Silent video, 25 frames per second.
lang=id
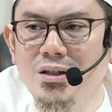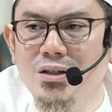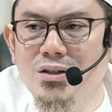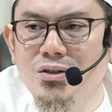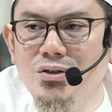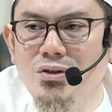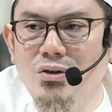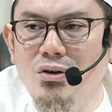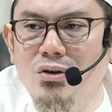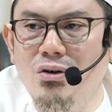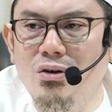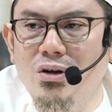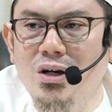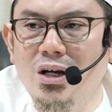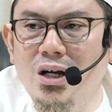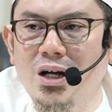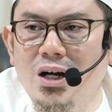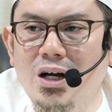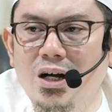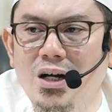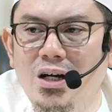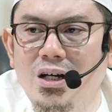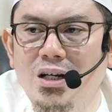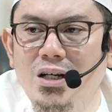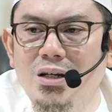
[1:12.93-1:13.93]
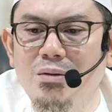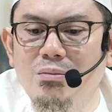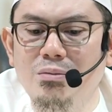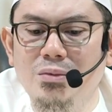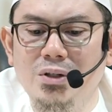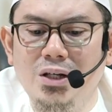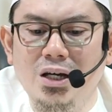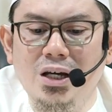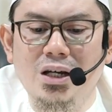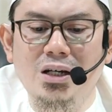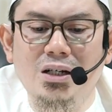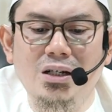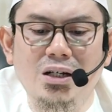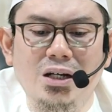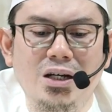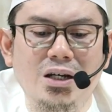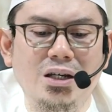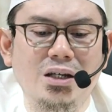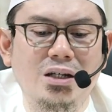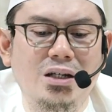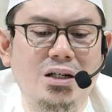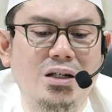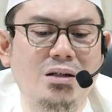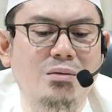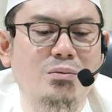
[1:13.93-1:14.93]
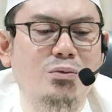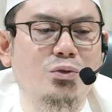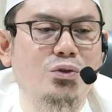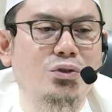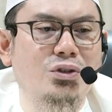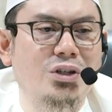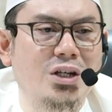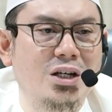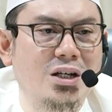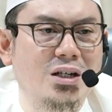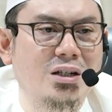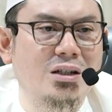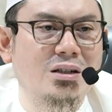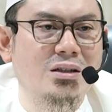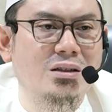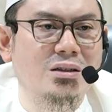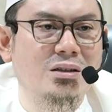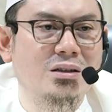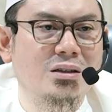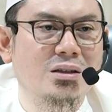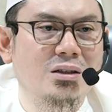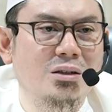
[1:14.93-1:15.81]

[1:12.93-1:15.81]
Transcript: seorang alim karena ilmunya,